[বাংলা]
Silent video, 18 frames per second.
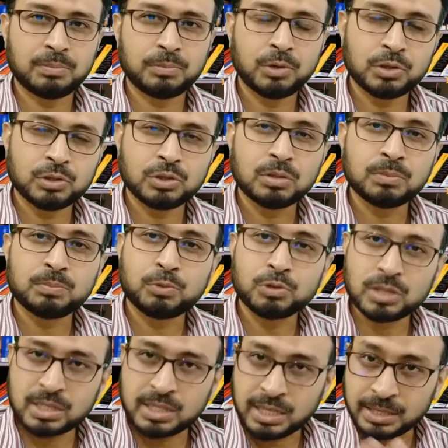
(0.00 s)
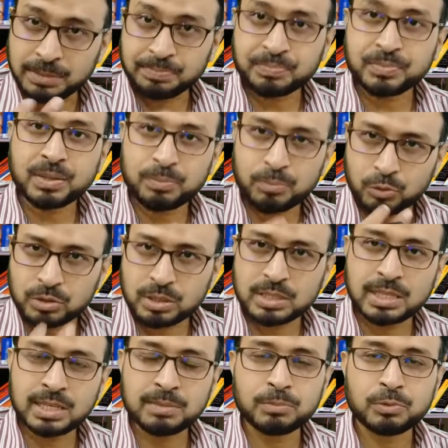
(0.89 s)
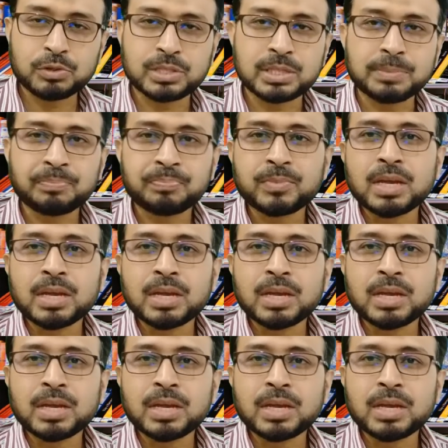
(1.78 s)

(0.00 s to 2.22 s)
প্রয়োজন প্রতিদিন প্রতিদিন বলছি